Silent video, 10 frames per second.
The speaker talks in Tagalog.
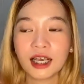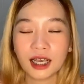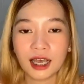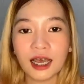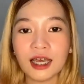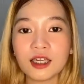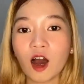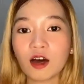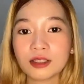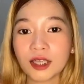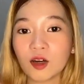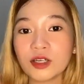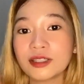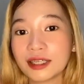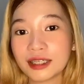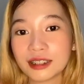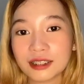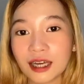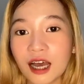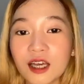And octa-core na rin
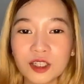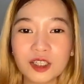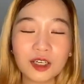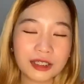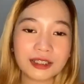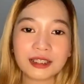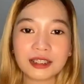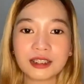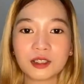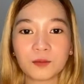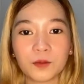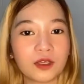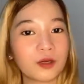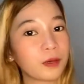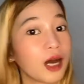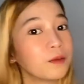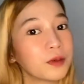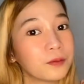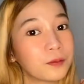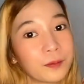siya. So, iniisip ko napaka,
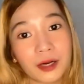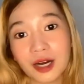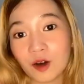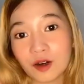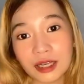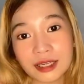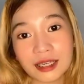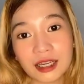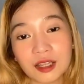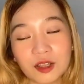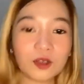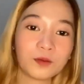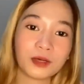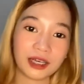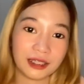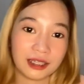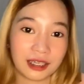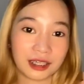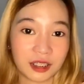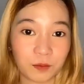baka, baka okay na rin to. Maganda
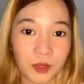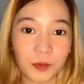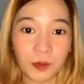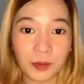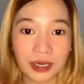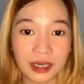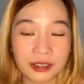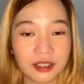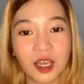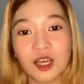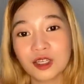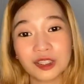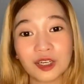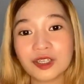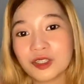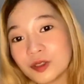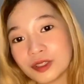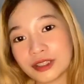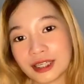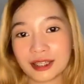na rin siya pang Mobile Legends. So,
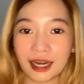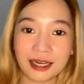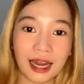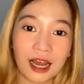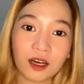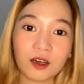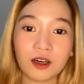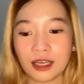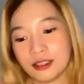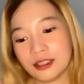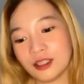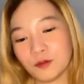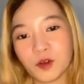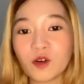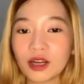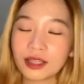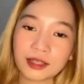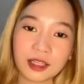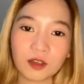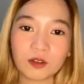yun. Nag-try na ako. Eh. Di, nung
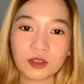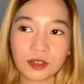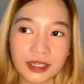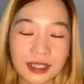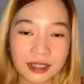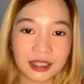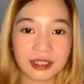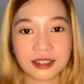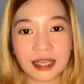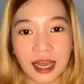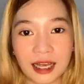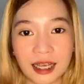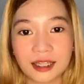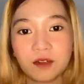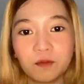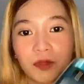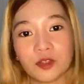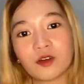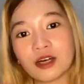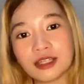kadating, ko, kadating niya sa akin,
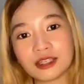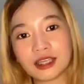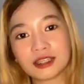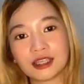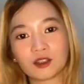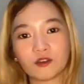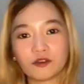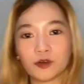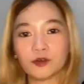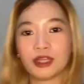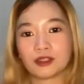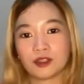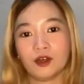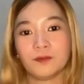nung kadating nitong phone na to,